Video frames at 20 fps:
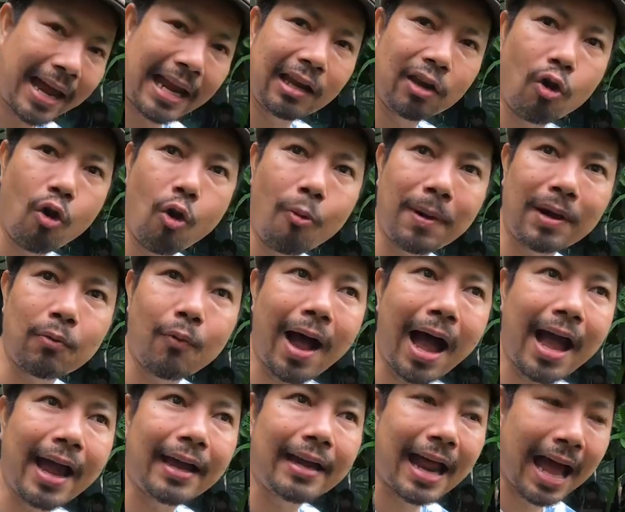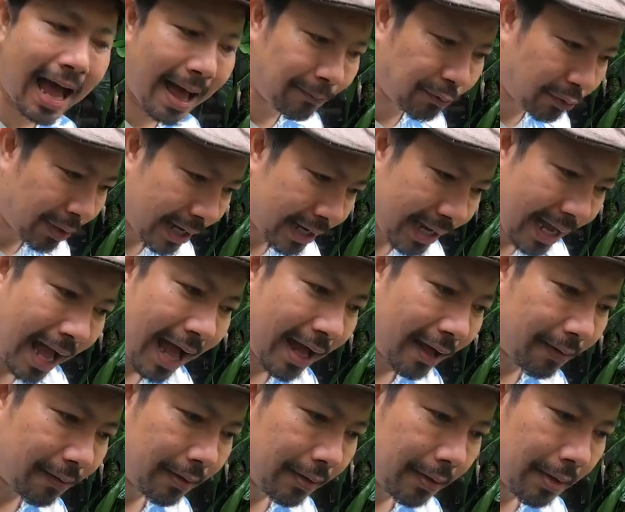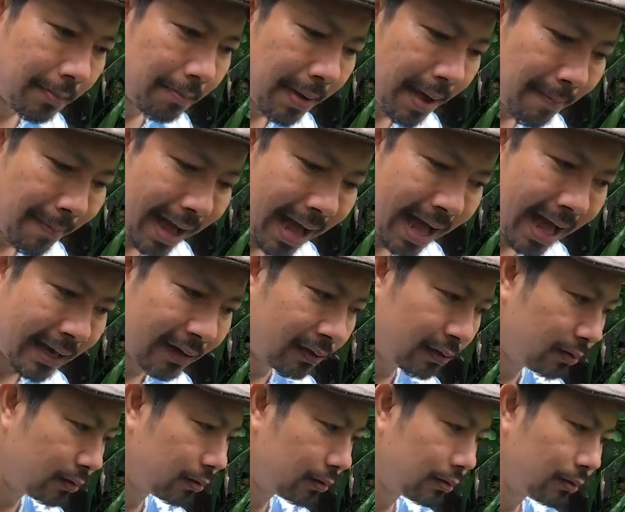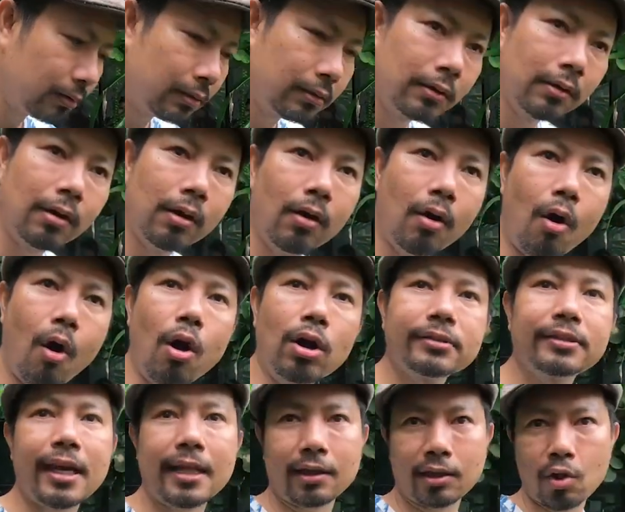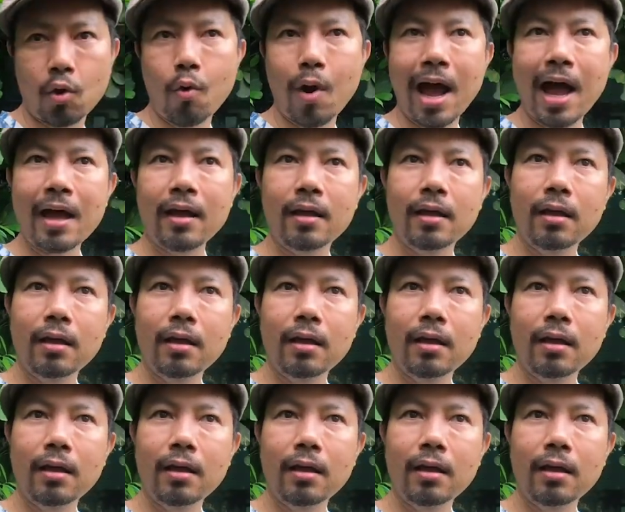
มเห็นลูกมันว่ายน้ำอยู่ในเนี้ยประมาณหกเจ็ดตัว